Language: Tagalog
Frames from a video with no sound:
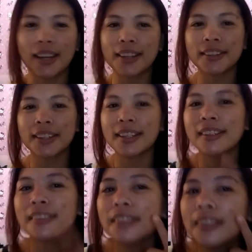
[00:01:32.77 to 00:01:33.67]
I think,
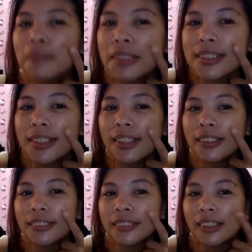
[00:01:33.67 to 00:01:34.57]
basta,
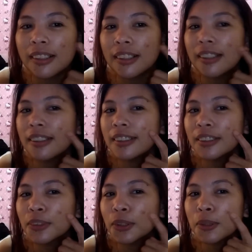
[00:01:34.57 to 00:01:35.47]
uh,
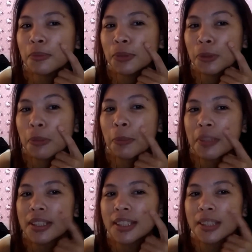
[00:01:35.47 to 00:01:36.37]
ito,
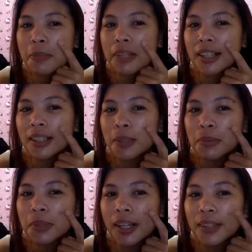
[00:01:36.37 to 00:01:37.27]
numipis na siya mga
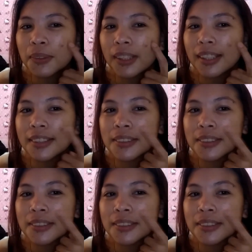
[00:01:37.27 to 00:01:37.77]
kabuhay, okay?